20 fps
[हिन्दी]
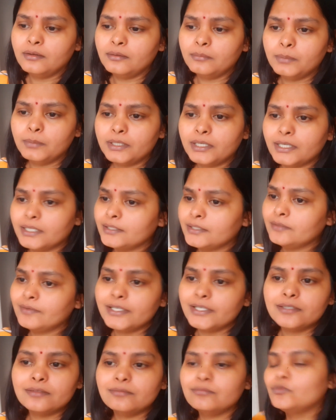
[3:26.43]
बट uh,
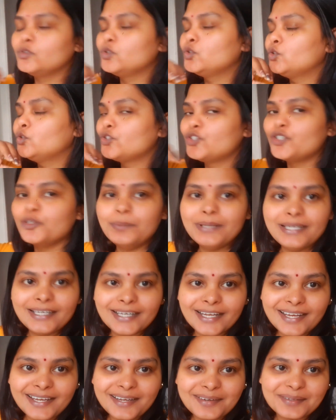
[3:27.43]
अदरवाइज़ कुछ भी
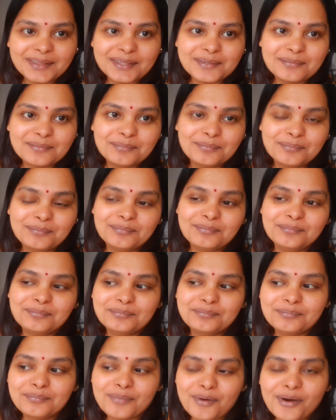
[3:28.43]
नहीं मतलब
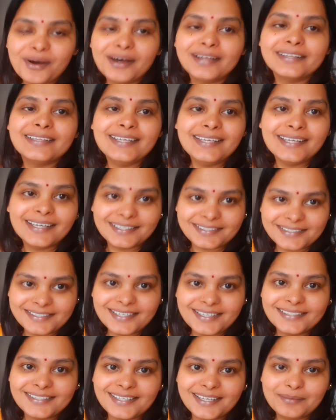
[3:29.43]
बहुत ही
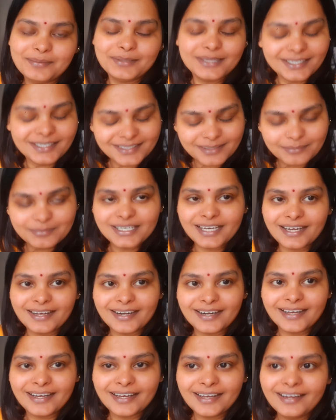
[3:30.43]
अच्छे से अभी तक सब जा
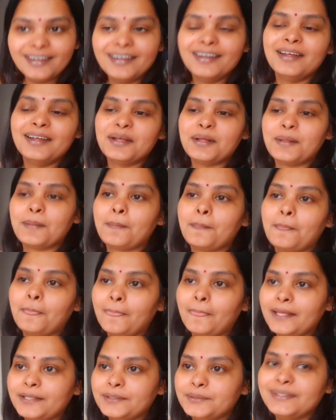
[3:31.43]
रहा है
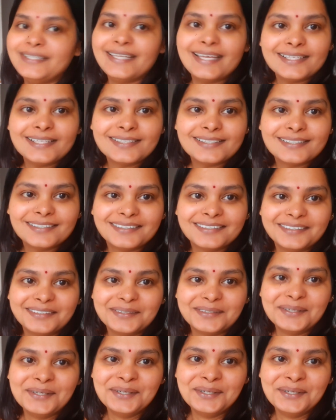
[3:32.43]
तो यस uh,